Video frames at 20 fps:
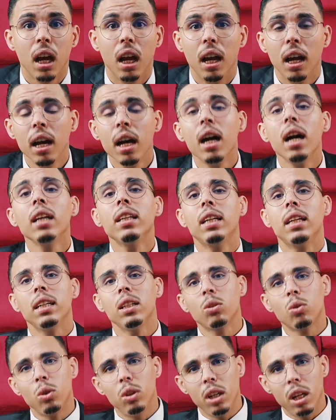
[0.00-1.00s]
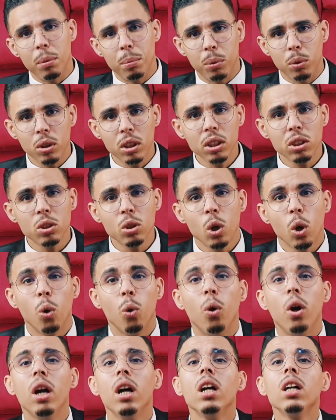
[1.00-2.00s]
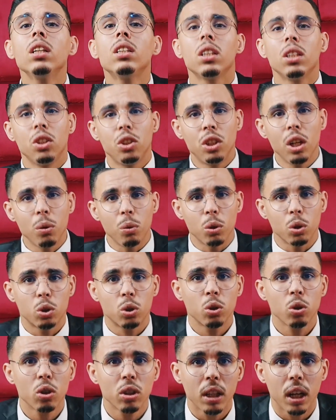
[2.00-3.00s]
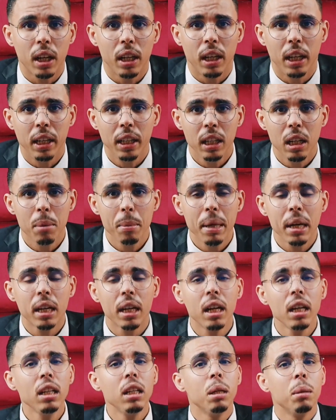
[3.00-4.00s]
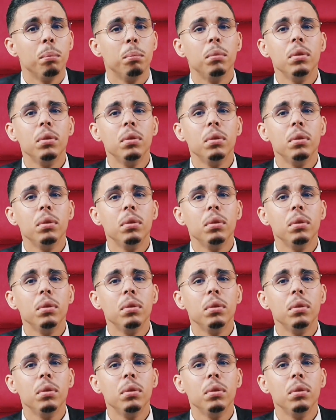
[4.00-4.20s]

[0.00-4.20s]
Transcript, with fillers: عاد عيطوا على البوليس وعاد جاو الشرطه العين المكان